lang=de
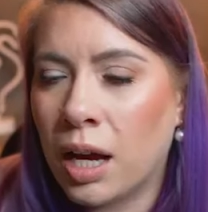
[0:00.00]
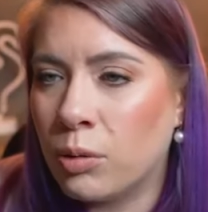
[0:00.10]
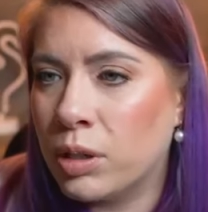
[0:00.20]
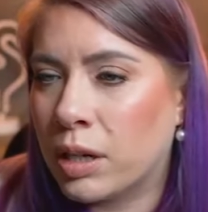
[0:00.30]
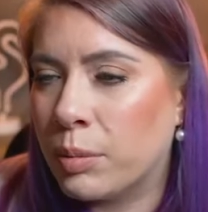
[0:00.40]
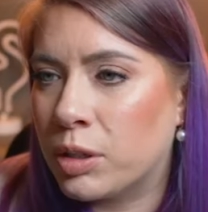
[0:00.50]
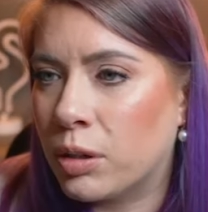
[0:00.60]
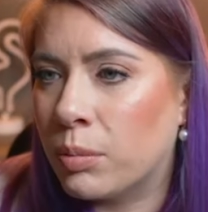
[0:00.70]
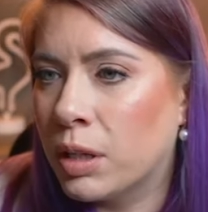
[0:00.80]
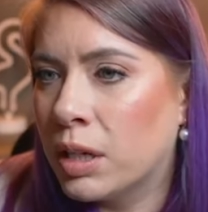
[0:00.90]
Raoul kann
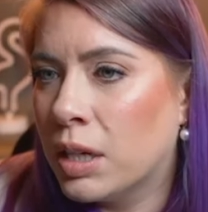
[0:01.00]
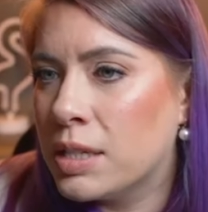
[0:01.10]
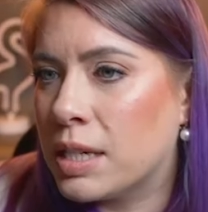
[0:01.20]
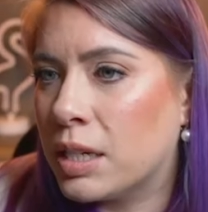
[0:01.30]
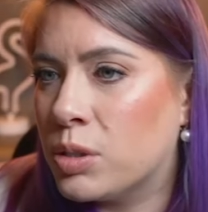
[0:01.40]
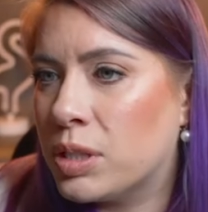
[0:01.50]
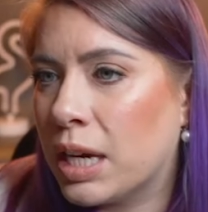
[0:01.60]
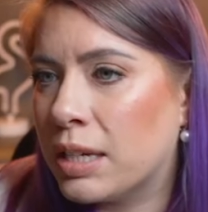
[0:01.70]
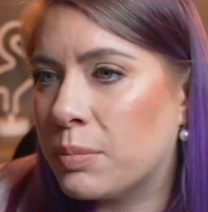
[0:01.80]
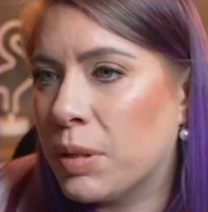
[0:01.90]
mitkommen. Sie hat
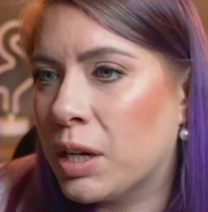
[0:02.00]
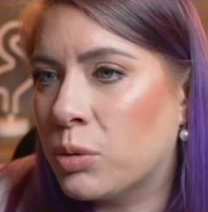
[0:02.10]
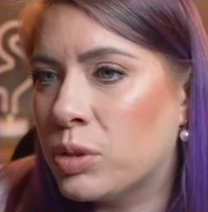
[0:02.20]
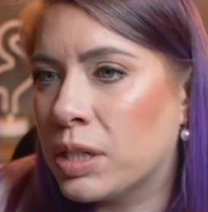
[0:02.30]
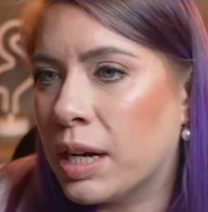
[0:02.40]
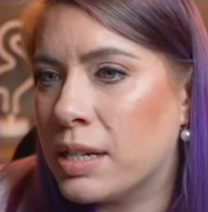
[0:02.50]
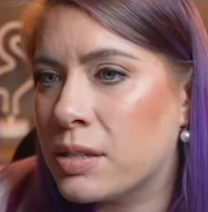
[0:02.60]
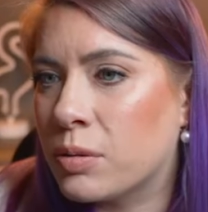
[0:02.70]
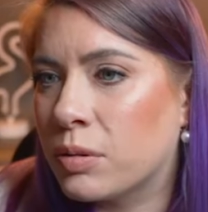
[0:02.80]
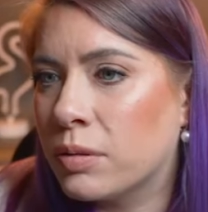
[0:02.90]
natürlich echt mega gute
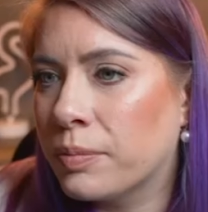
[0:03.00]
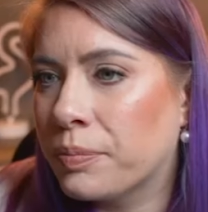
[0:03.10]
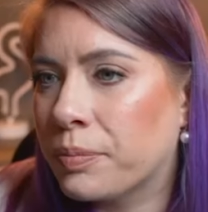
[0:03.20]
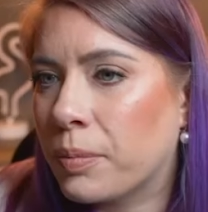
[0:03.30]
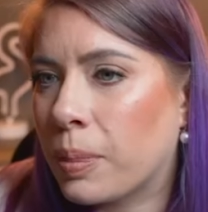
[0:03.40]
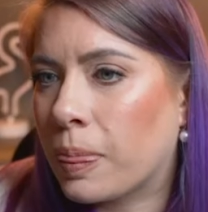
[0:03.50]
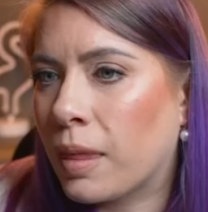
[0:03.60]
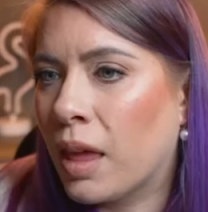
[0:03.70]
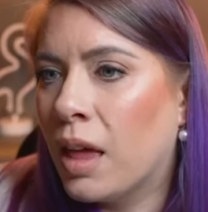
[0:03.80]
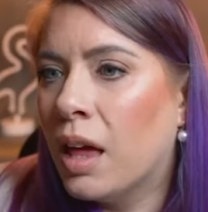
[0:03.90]
Leistungen.
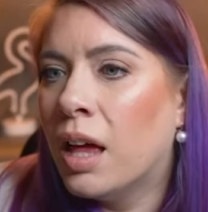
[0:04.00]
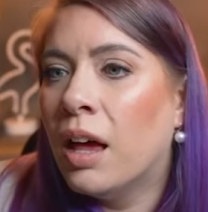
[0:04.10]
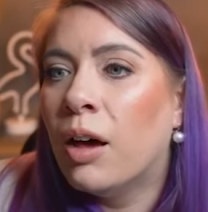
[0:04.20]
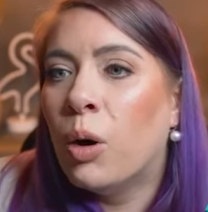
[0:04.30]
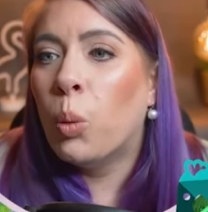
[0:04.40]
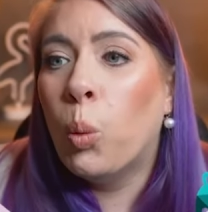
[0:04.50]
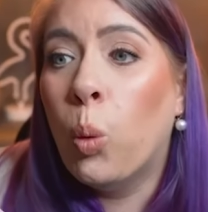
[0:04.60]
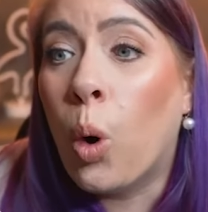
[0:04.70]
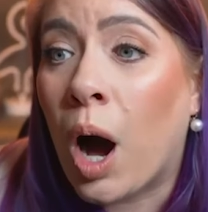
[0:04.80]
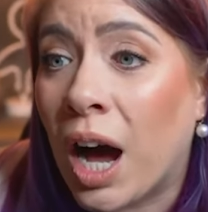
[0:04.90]

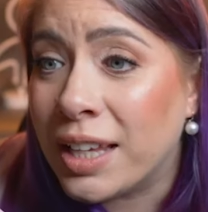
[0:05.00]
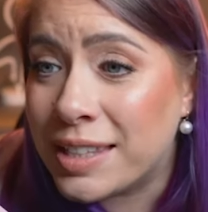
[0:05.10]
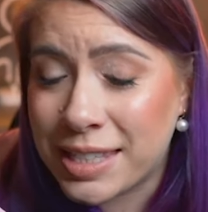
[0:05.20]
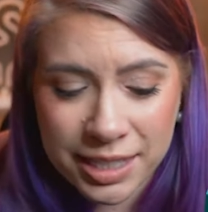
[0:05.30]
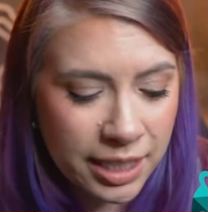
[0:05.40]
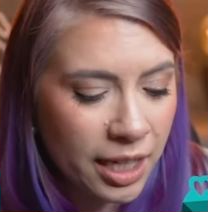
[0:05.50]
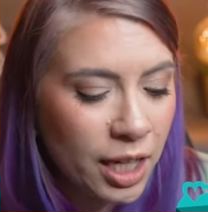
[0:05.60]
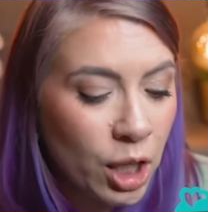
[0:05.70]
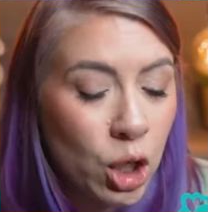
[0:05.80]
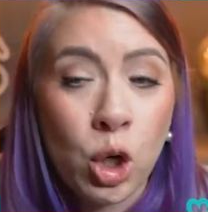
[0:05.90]
What?
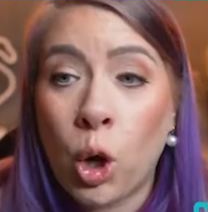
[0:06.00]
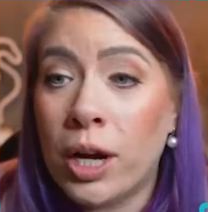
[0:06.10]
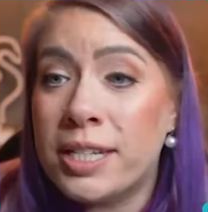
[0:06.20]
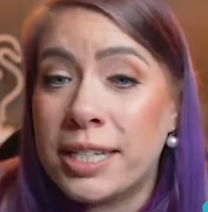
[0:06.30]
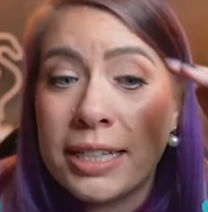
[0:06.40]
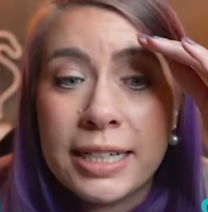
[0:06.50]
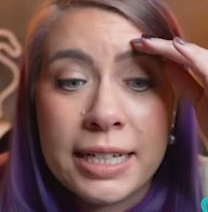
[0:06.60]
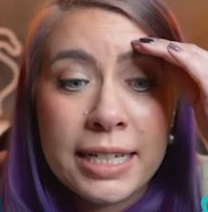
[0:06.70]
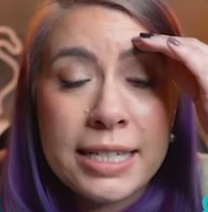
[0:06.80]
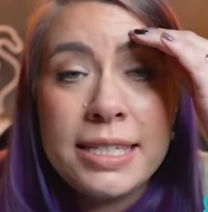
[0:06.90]
Leute,
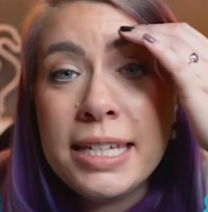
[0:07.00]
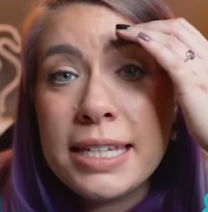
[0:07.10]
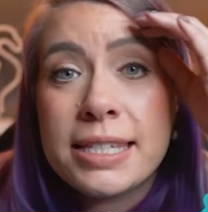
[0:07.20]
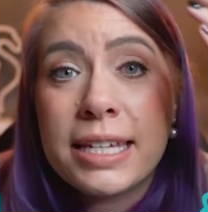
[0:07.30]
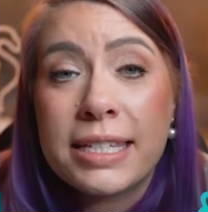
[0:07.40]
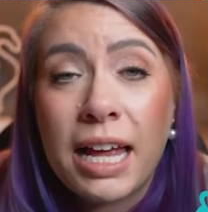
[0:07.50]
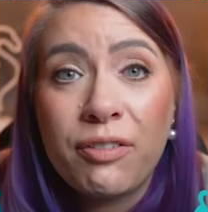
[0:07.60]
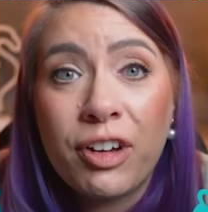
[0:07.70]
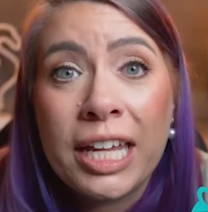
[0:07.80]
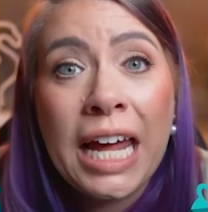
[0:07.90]
sie ist jetzt
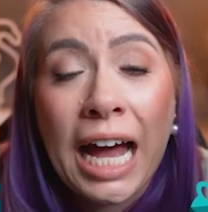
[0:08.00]
einfach eine